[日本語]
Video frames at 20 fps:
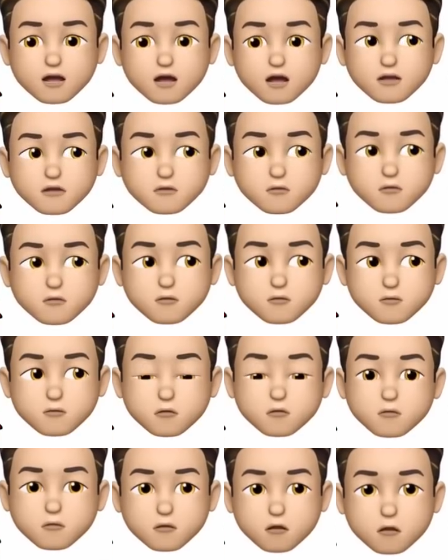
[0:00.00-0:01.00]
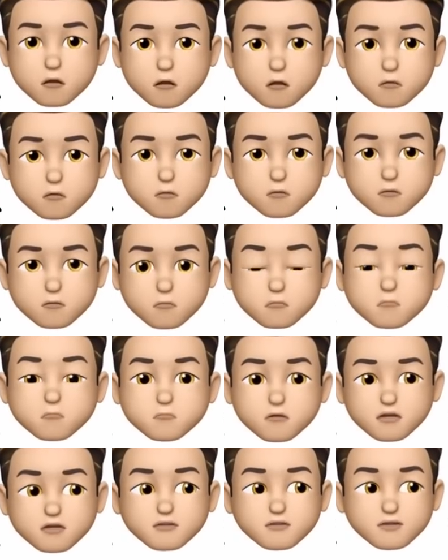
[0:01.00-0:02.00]
ああのー、こ
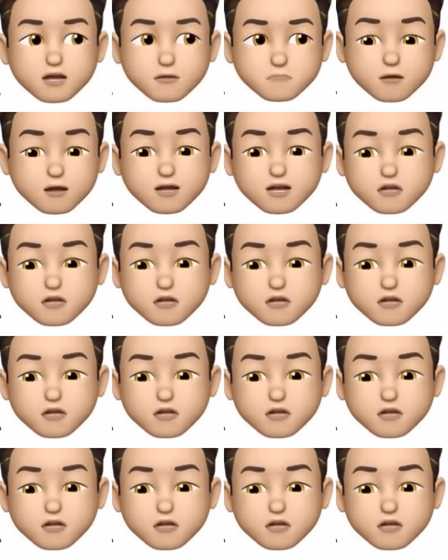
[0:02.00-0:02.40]
こですね、まあ、